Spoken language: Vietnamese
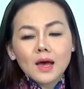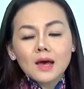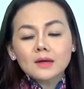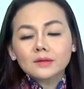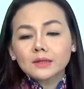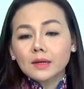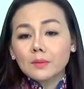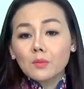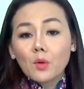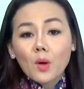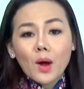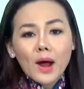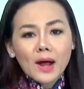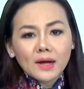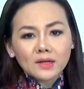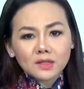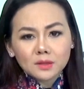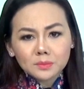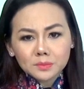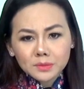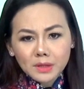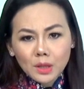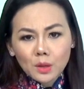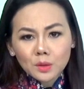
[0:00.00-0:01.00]
Thảm họa
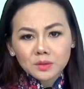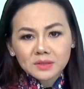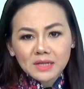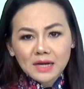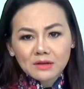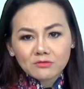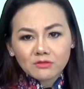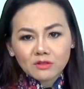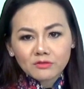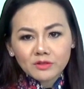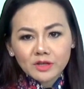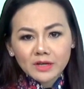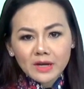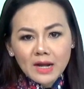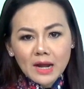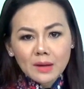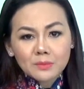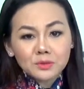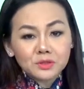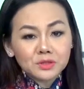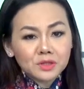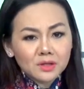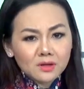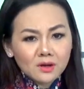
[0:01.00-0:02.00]
cúm tàu tràn vào Việt Nam
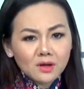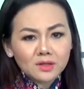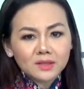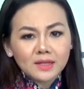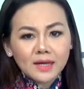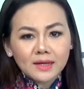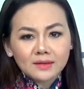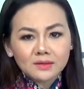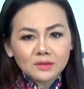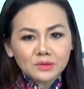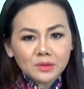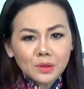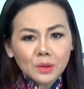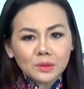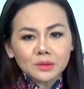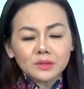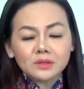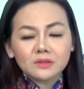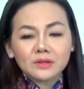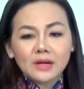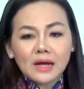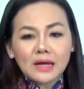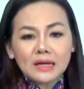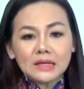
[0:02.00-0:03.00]
rất có thể từ con
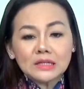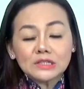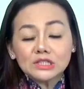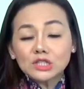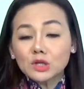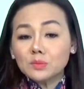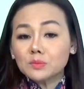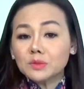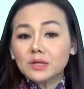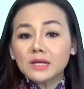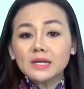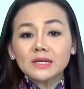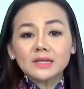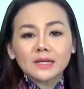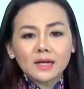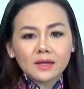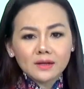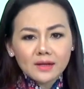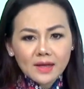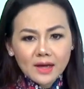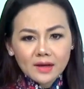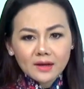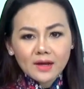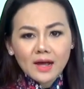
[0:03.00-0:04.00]
đường này, trong khi các
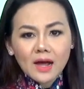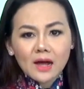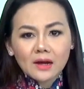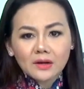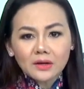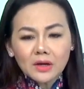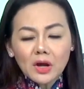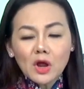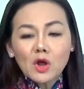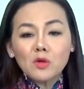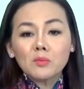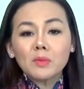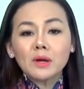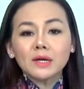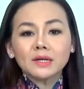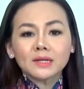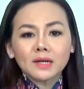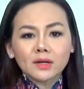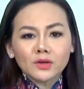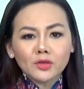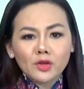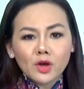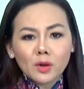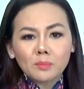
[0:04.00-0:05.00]
ngã khác đều bị
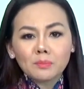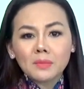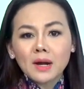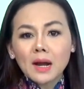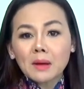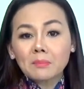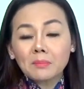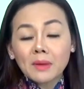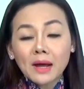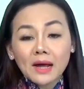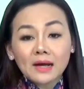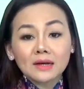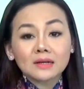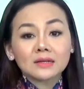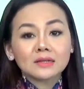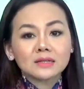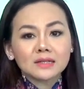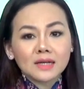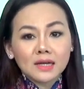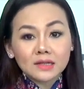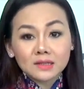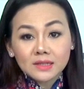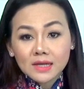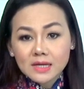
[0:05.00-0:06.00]
các nhóm làm ăn,
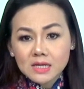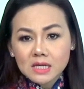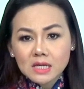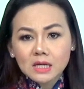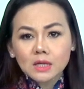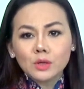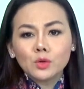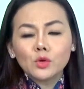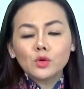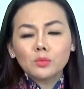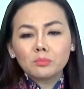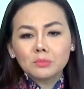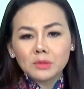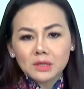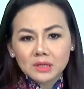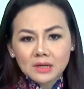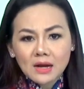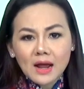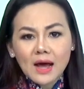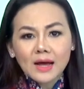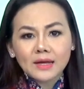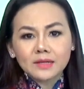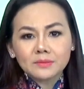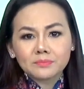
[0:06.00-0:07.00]
ngành giải cứu bịt
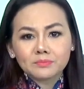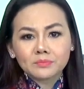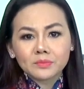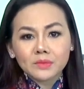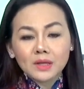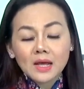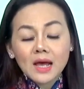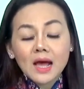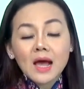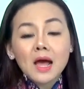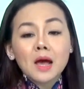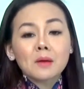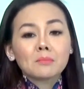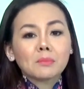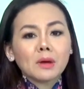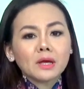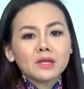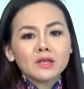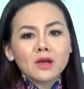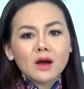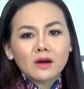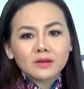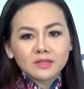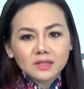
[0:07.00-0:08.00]
lại. Bây
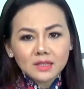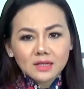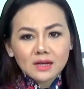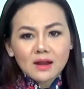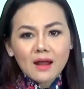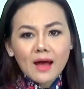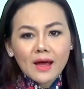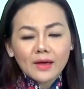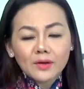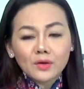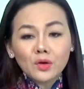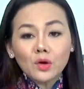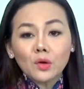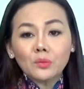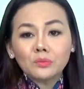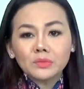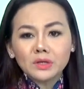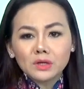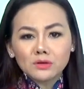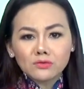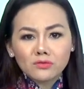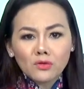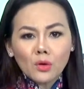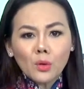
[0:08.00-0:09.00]
giờ nhìn lại cũng
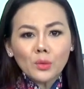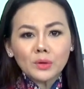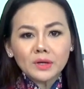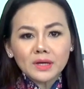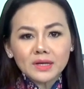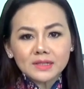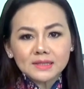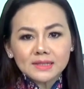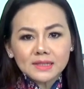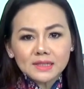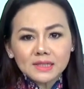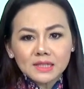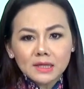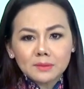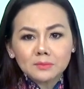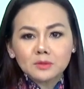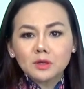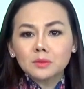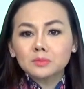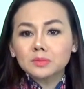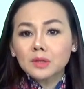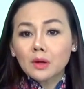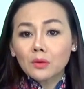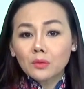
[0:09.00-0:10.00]
như vụ kit xét nghiệm
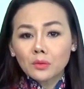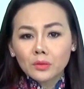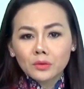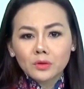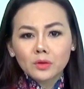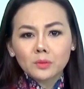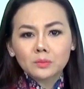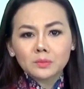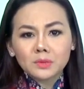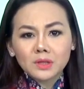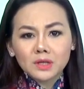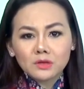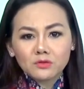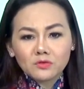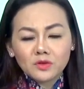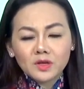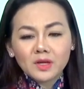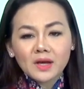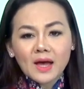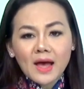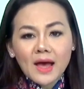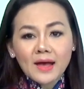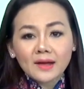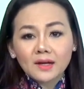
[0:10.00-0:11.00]
cúm tàu của công ty
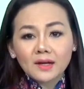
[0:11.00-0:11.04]
Việt Á,